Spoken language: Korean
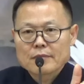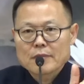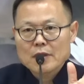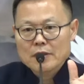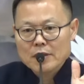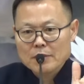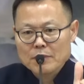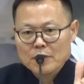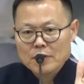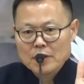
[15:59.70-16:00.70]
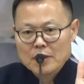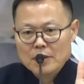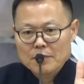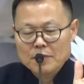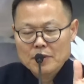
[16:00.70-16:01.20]
그러니까
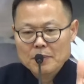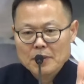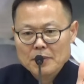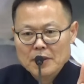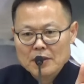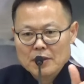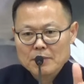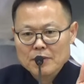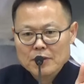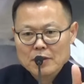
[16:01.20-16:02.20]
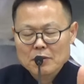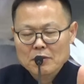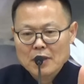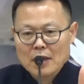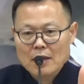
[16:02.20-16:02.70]
침묵이 불이법이다, 침묵이
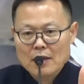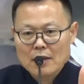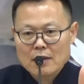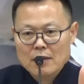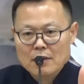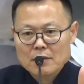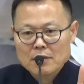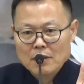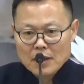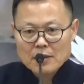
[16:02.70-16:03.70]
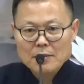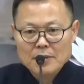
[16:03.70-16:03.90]
도다. 이건 정해져